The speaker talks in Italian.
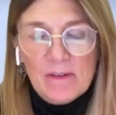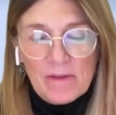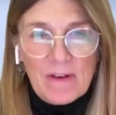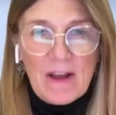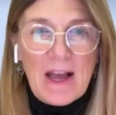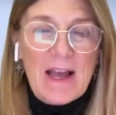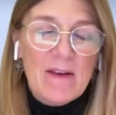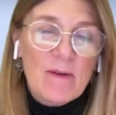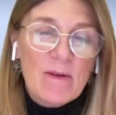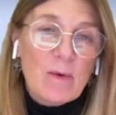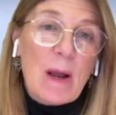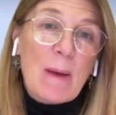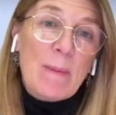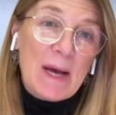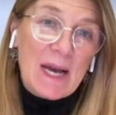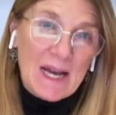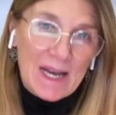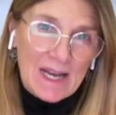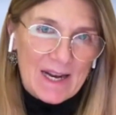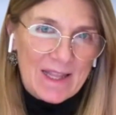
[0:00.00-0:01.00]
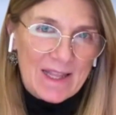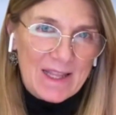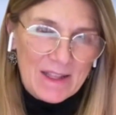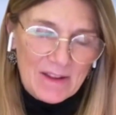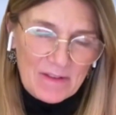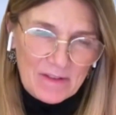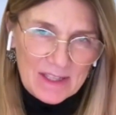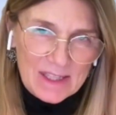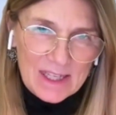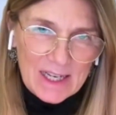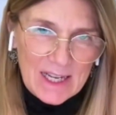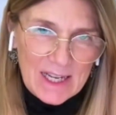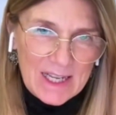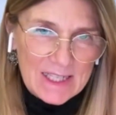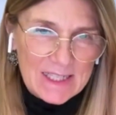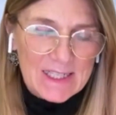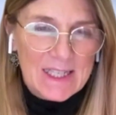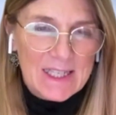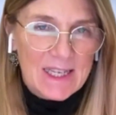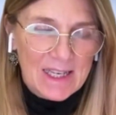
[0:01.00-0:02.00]
fai una parte di
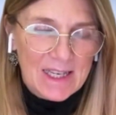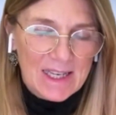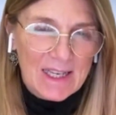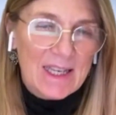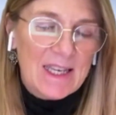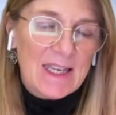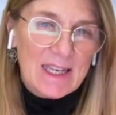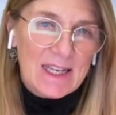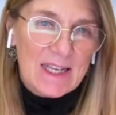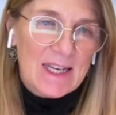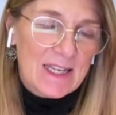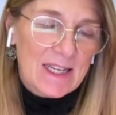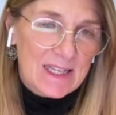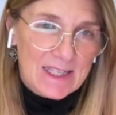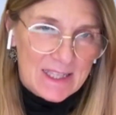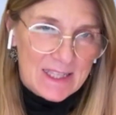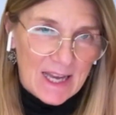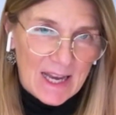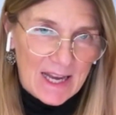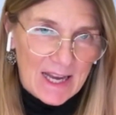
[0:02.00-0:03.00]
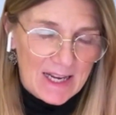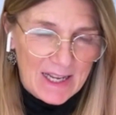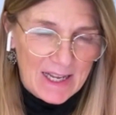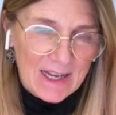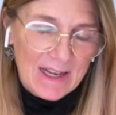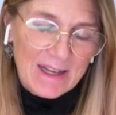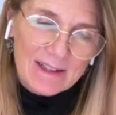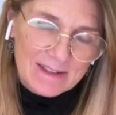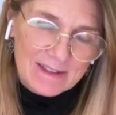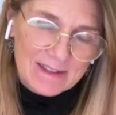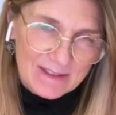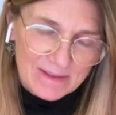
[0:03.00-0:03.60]
fundraising in Italia.